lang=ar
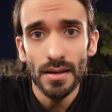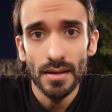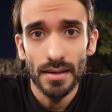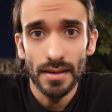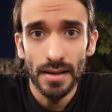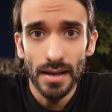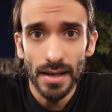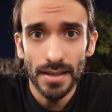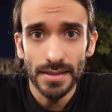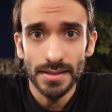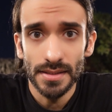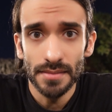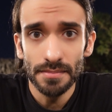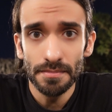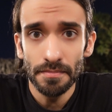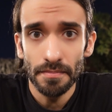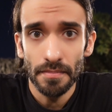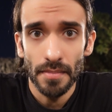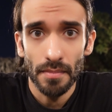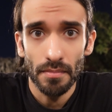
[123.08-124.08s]
لازم
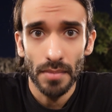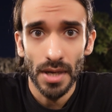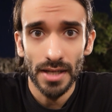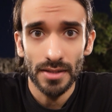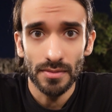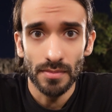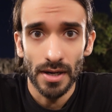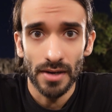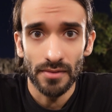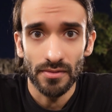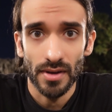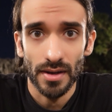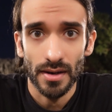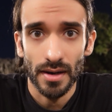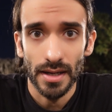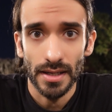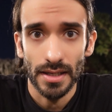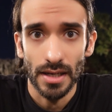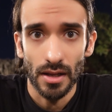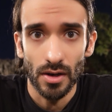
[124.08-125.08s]
بعد ما
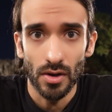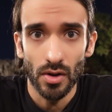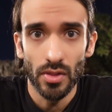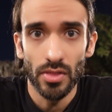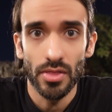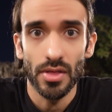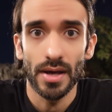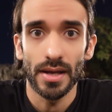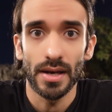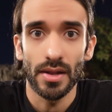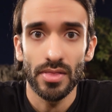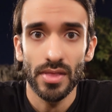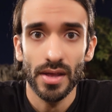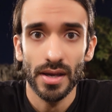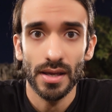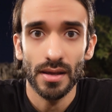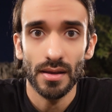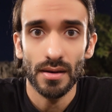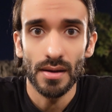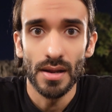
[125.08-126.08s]
فرقنا الأنثى عن
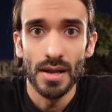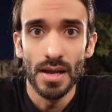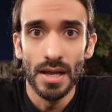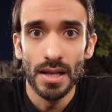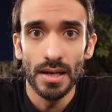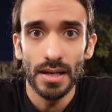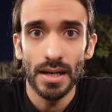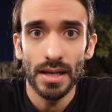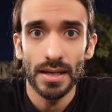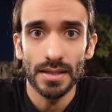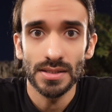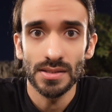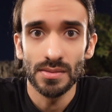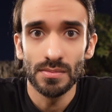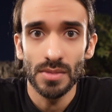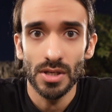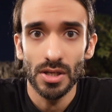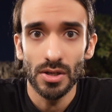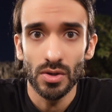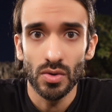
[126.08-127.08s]
الذكر
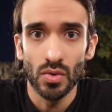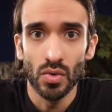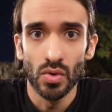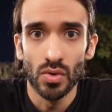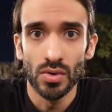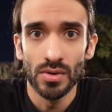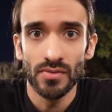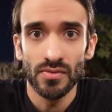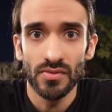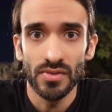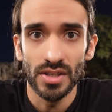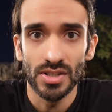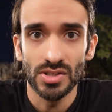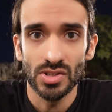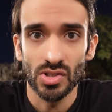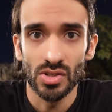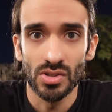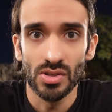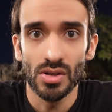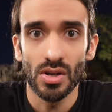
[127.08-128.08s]
لازم يكون في
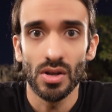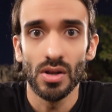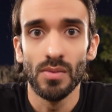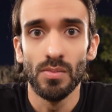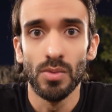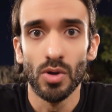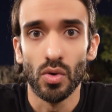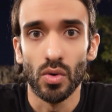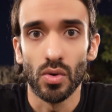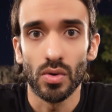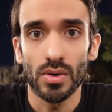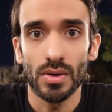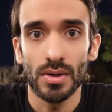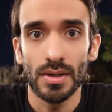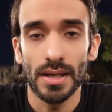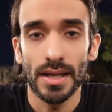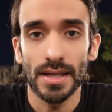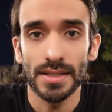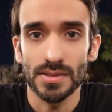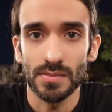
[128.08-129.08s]
سن البلوغ
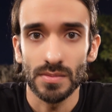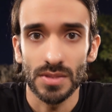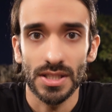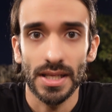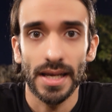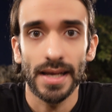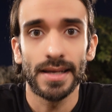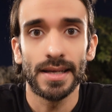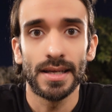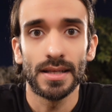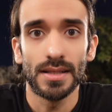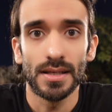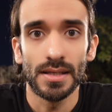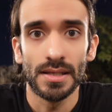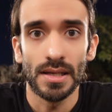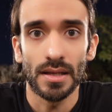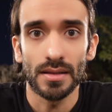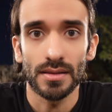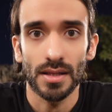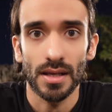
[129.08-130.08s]
لازم نتأكد
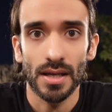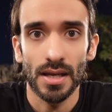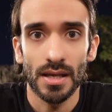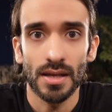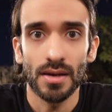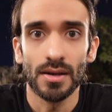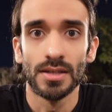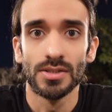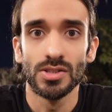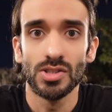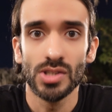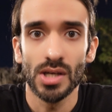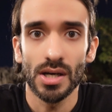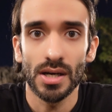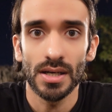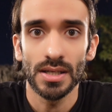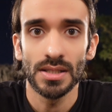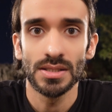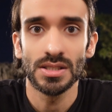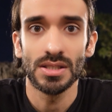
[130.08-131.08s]
أن الطير
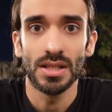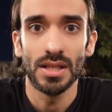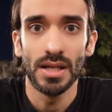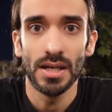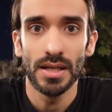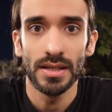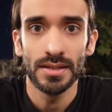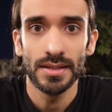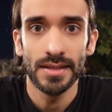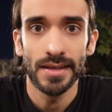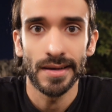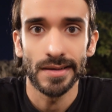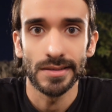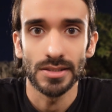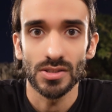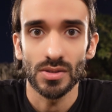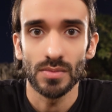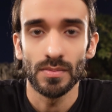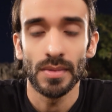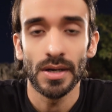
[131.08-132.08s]
جاهز للإنتاج
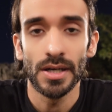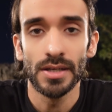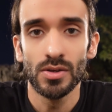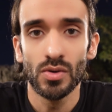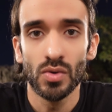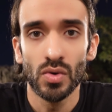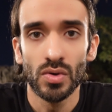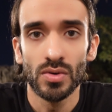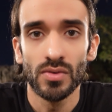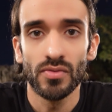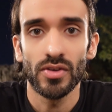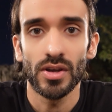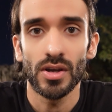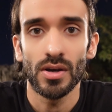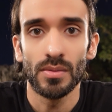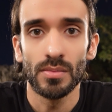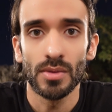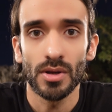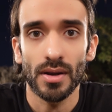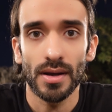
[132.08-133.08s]
ما يكون في
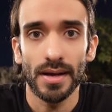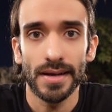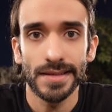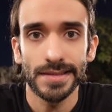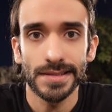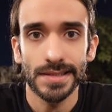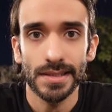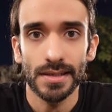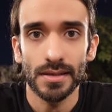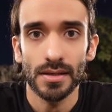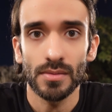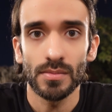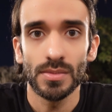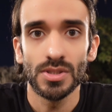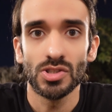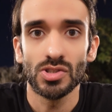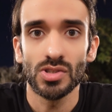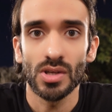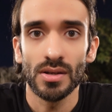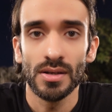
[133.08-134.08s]
عمر أصغر
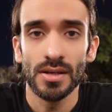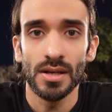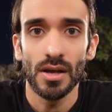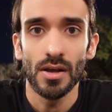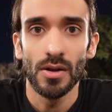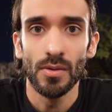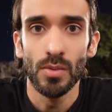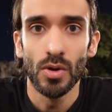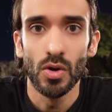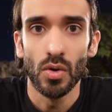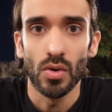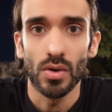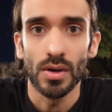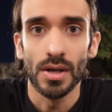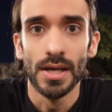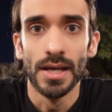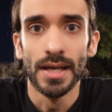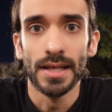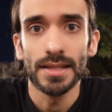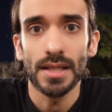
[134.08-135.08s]
من سن البلوغ
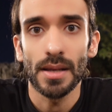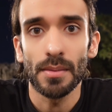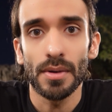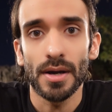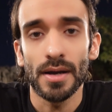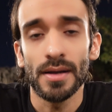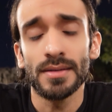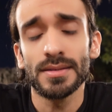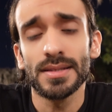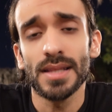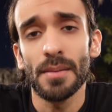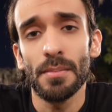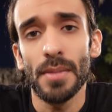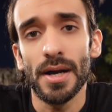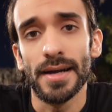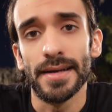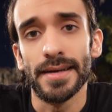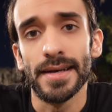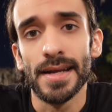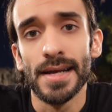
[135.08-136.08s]
طبعا
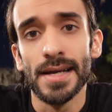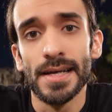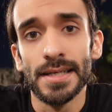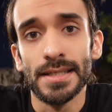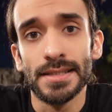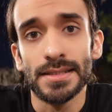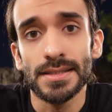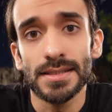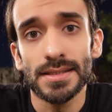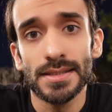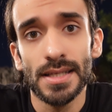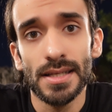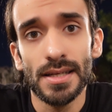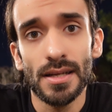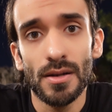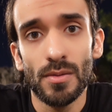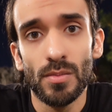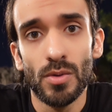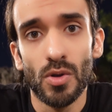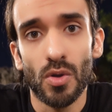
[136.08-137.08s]
طبعا سن
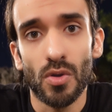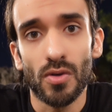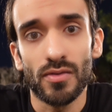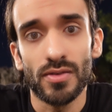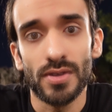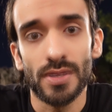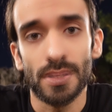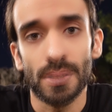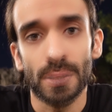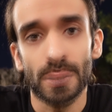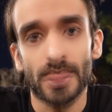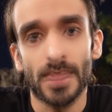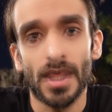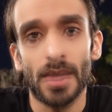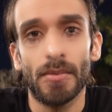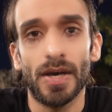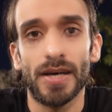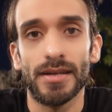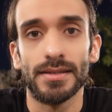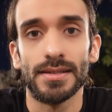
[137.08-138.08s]
البلوغ في
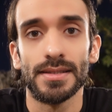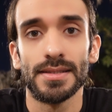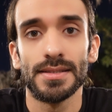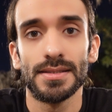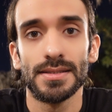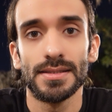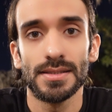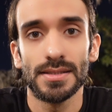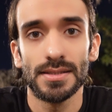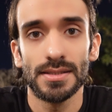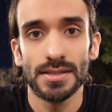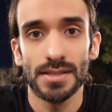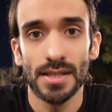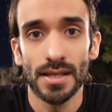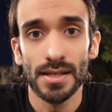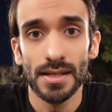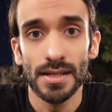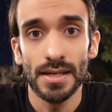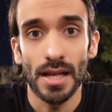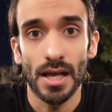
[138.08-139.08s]
طبعا
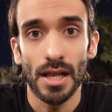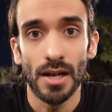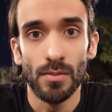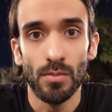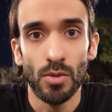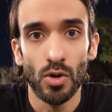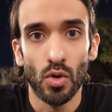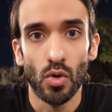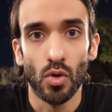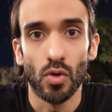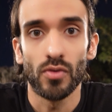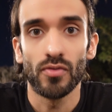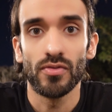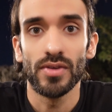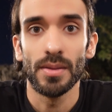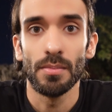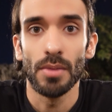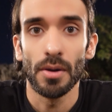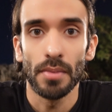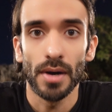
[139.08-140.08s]
سن البلوغ
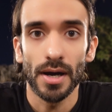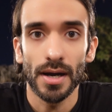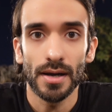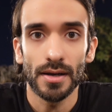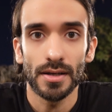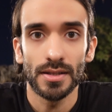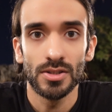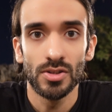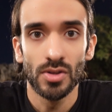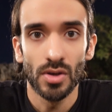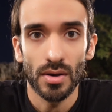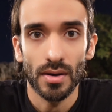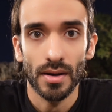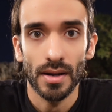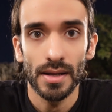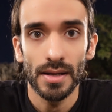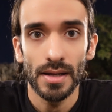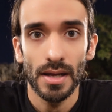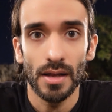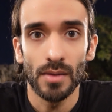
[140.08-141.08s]
في ببغاء
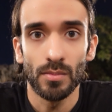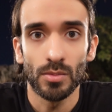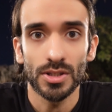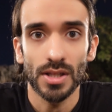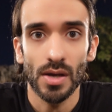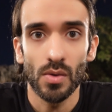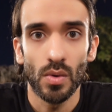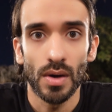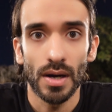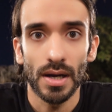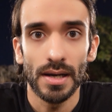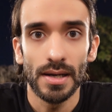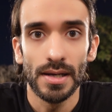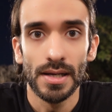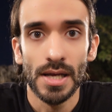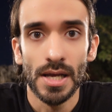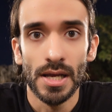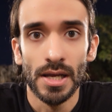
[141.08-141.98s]
الدرة المطوقة